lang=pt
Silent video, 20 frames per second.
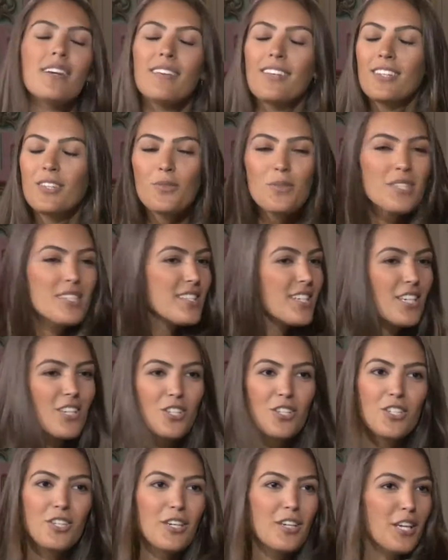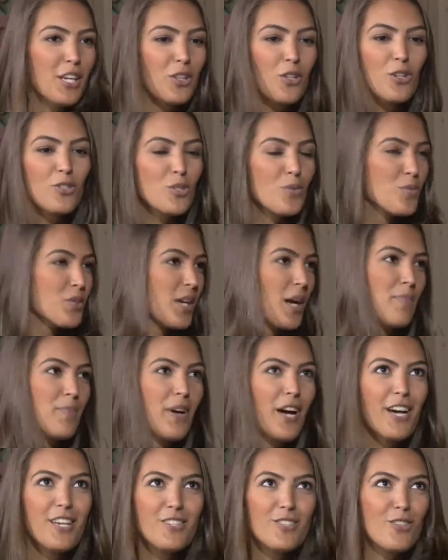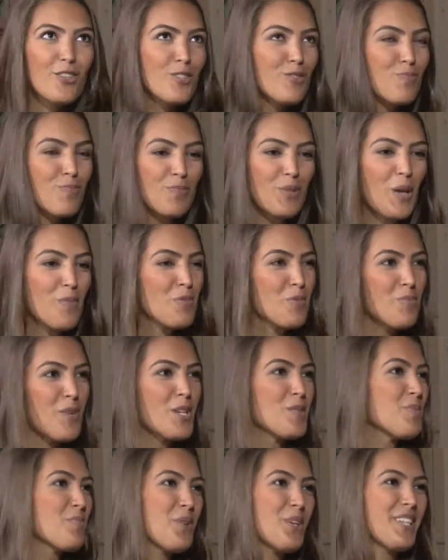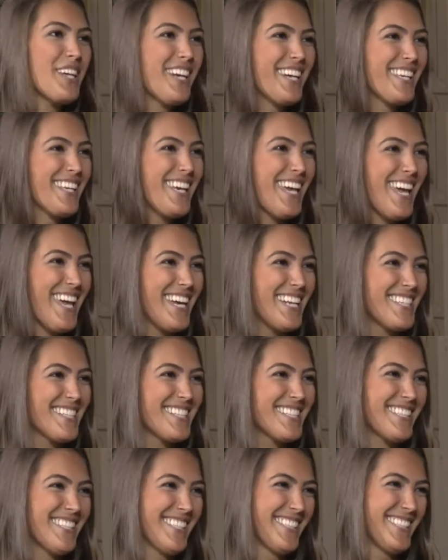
que não existe, que nós somos capazes, nós temos o mesmo poder que eles.